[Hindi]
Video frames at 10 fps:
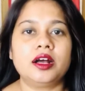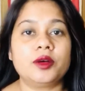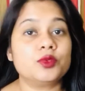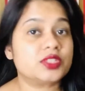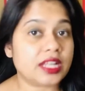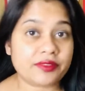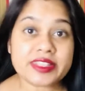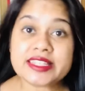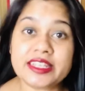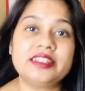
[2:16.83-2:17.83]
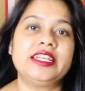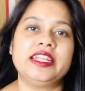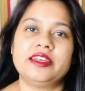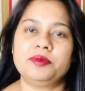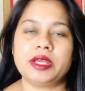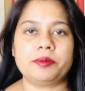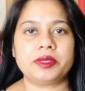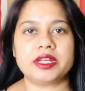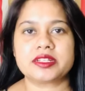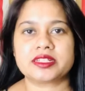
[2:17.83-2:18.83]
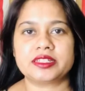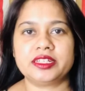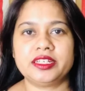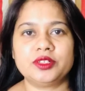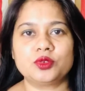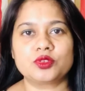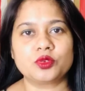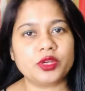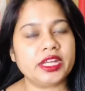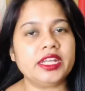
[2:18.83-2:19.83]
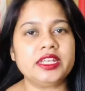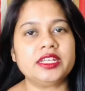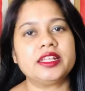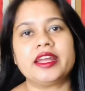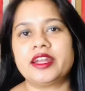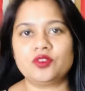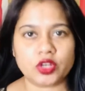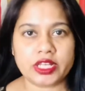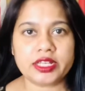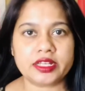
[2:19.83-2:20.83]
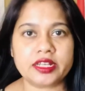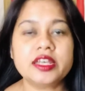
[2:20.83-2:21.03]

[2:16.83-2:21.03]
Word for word: उसके अलावा स्किन के लिए भी आप ये कर सकते हैं तो ज़रूरी नहीं कि थायराइड वाले ही करें